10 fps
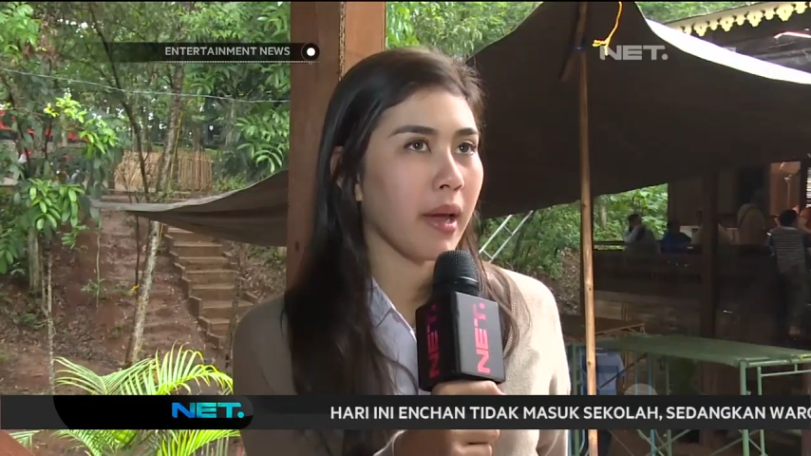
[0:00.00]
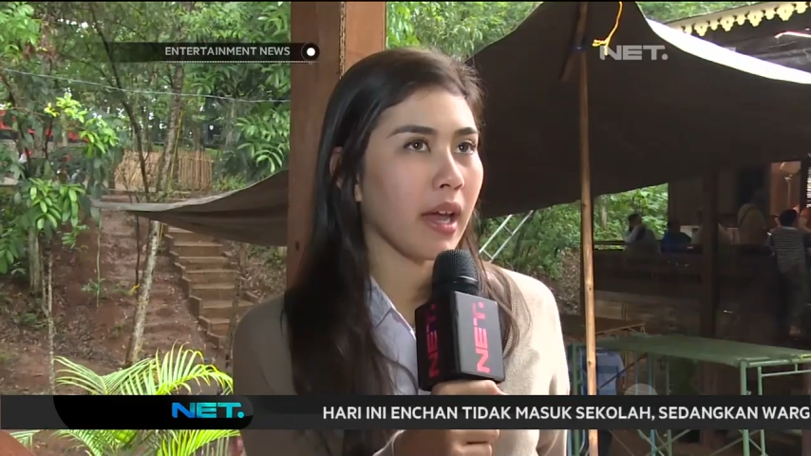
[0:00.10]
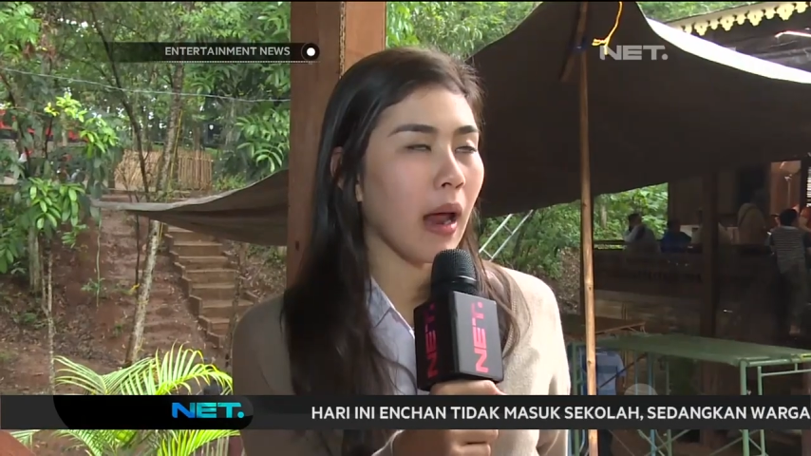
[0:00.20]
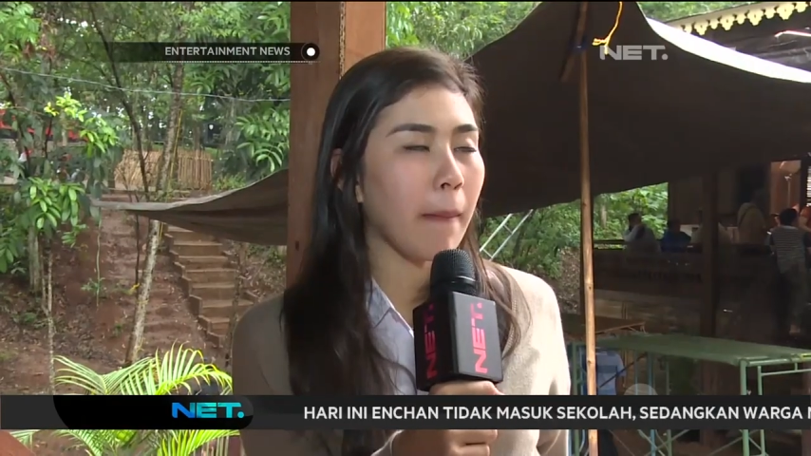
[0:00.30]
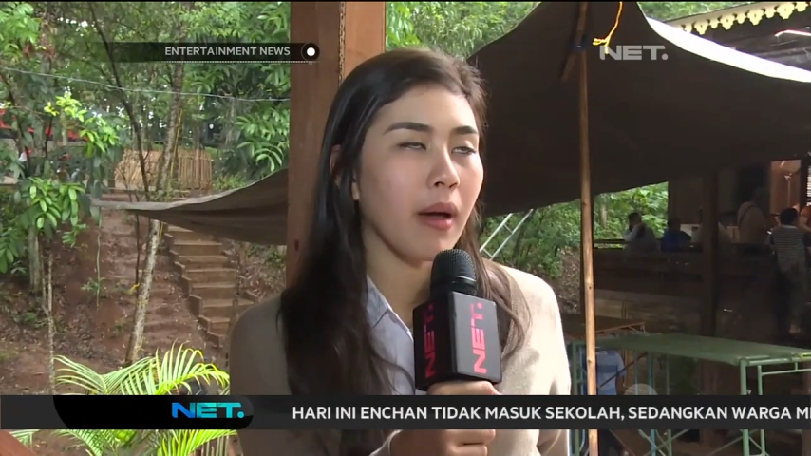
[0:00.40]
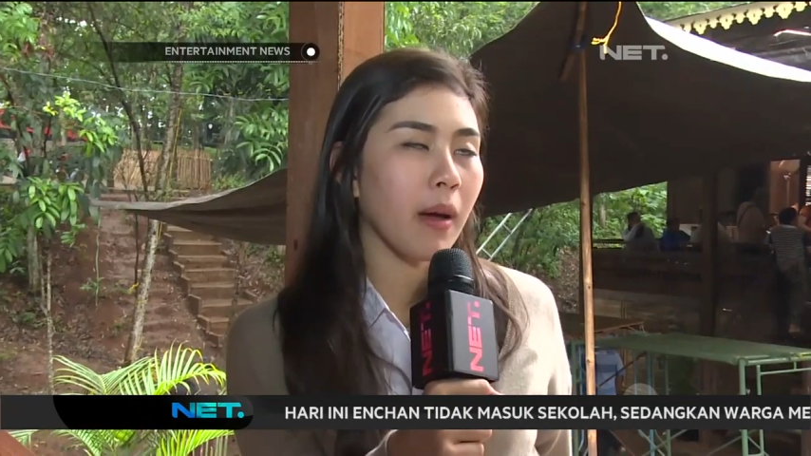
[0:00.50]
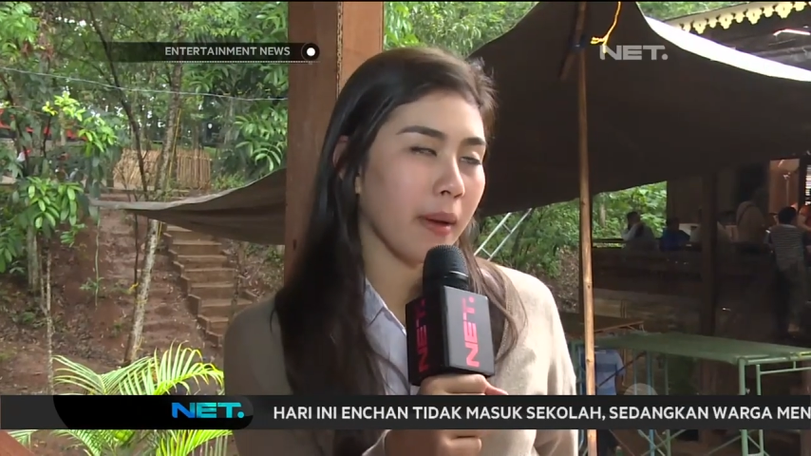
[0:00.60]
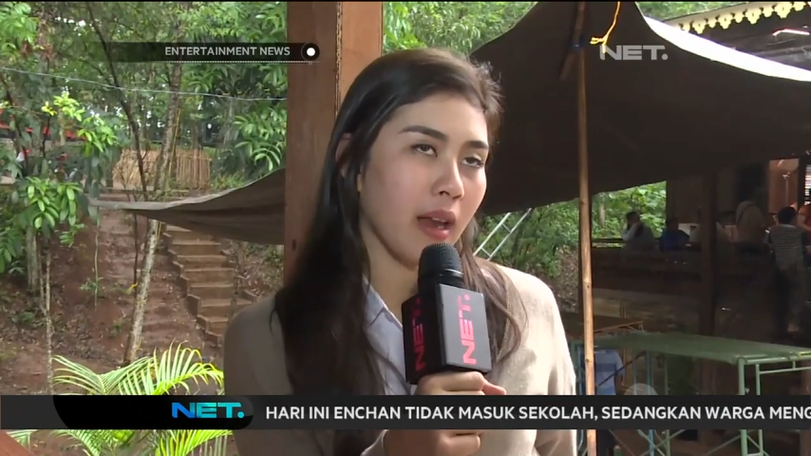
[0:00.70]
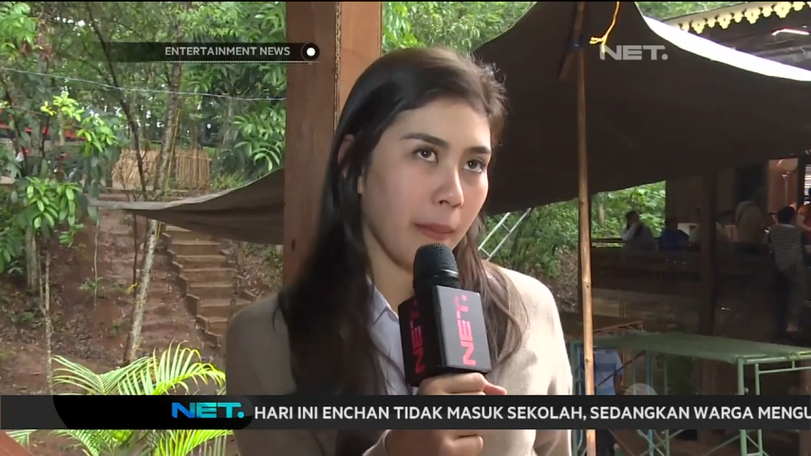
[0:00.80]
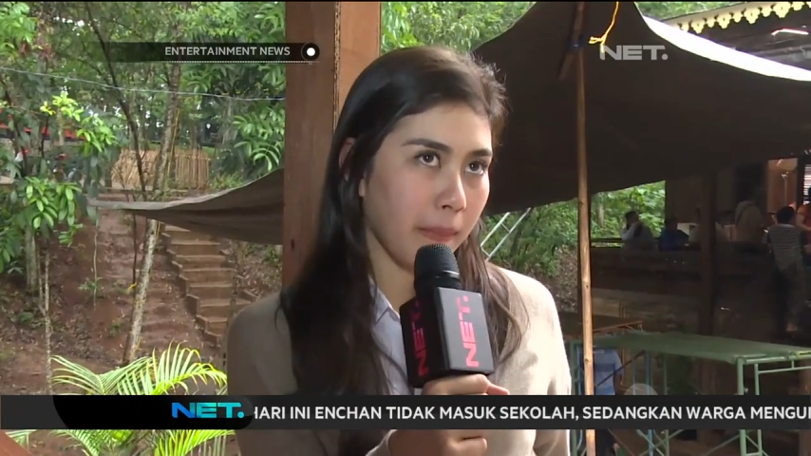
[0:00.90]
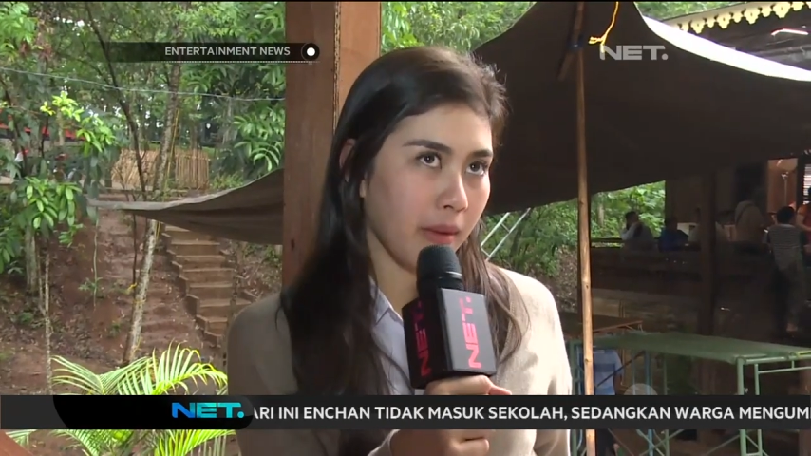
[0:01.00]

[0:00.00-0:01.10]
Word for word: kepengen apa, kepengen